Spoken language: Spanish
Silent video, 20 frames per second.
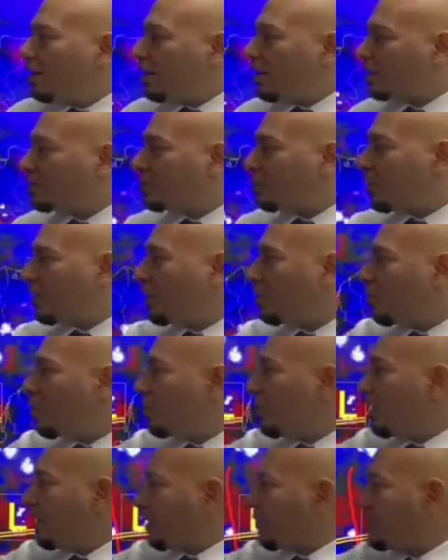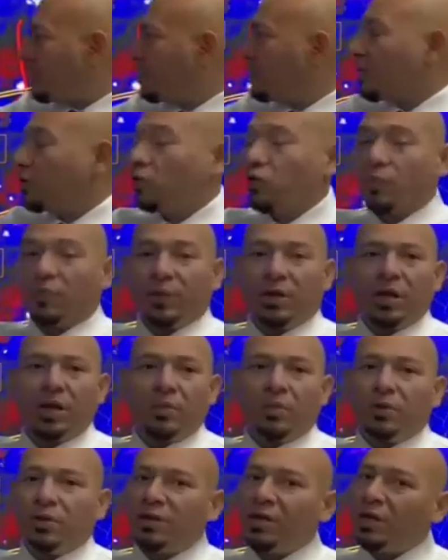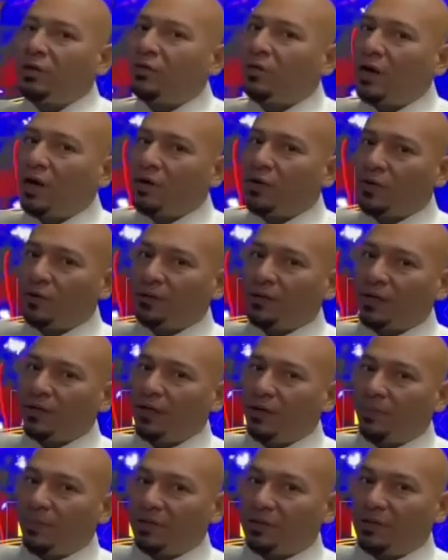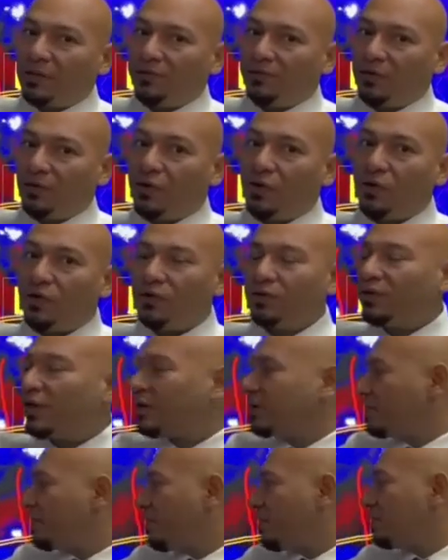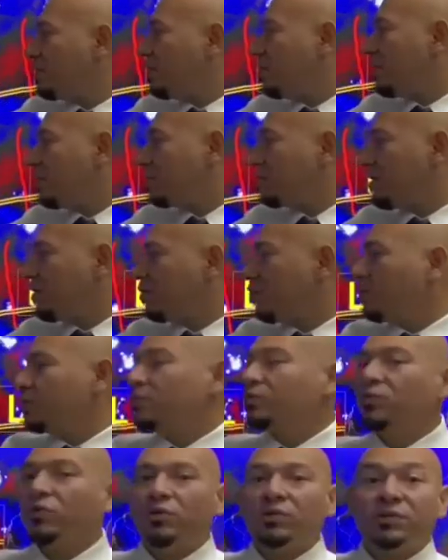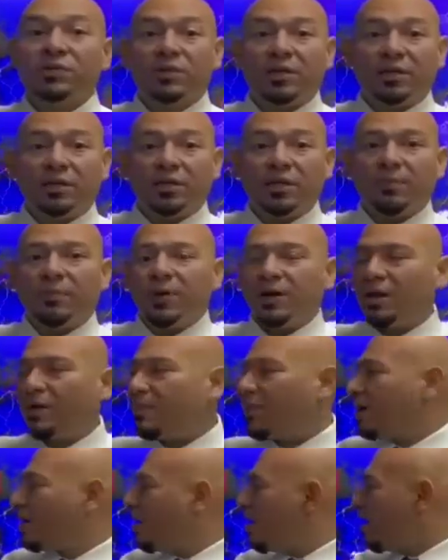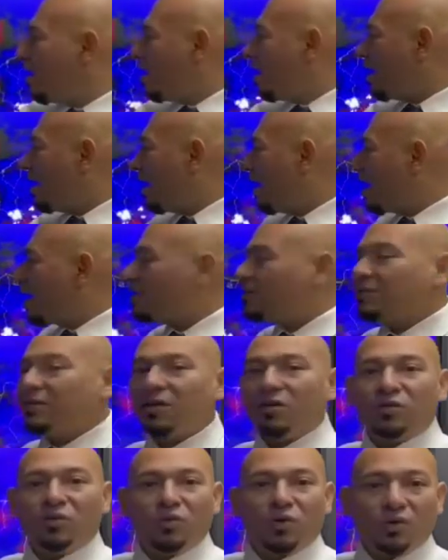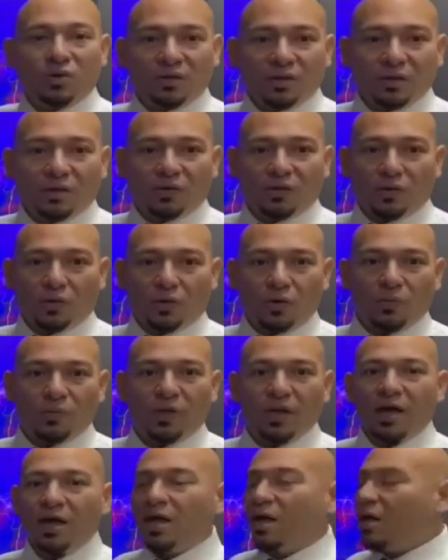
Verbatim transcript: la zona de convergencia intertropical bordeando las costas del Pacífico costarricense ingresando al suroccidente de Panamá hacia el norte de Colombia,